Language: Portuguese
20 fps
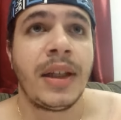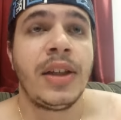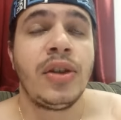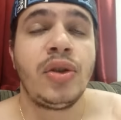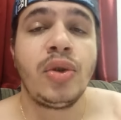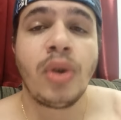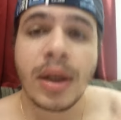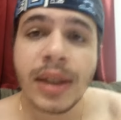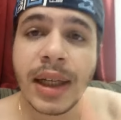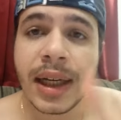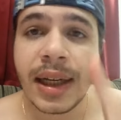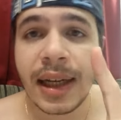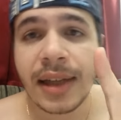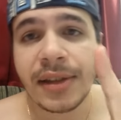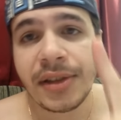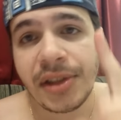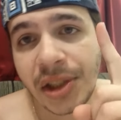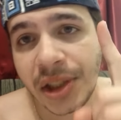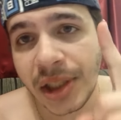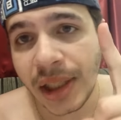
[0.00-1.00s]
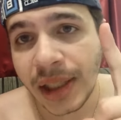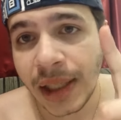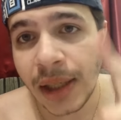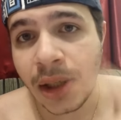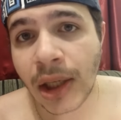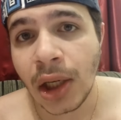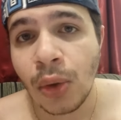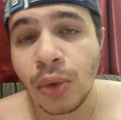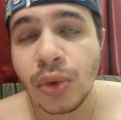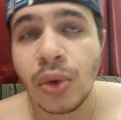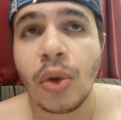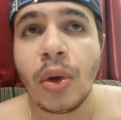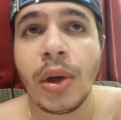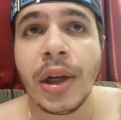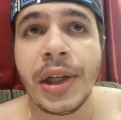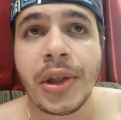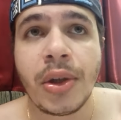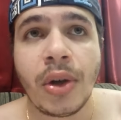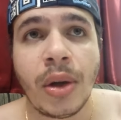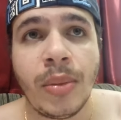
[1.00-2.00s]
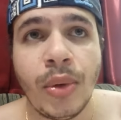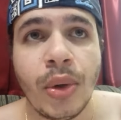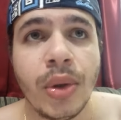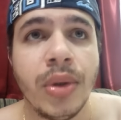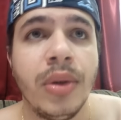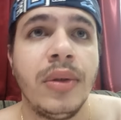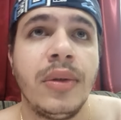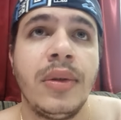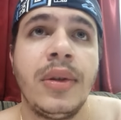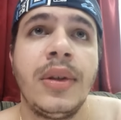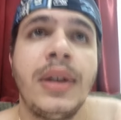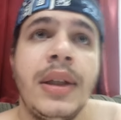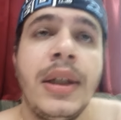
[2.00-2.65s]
Só na classe de engenheiro que eu uso o colete comodo.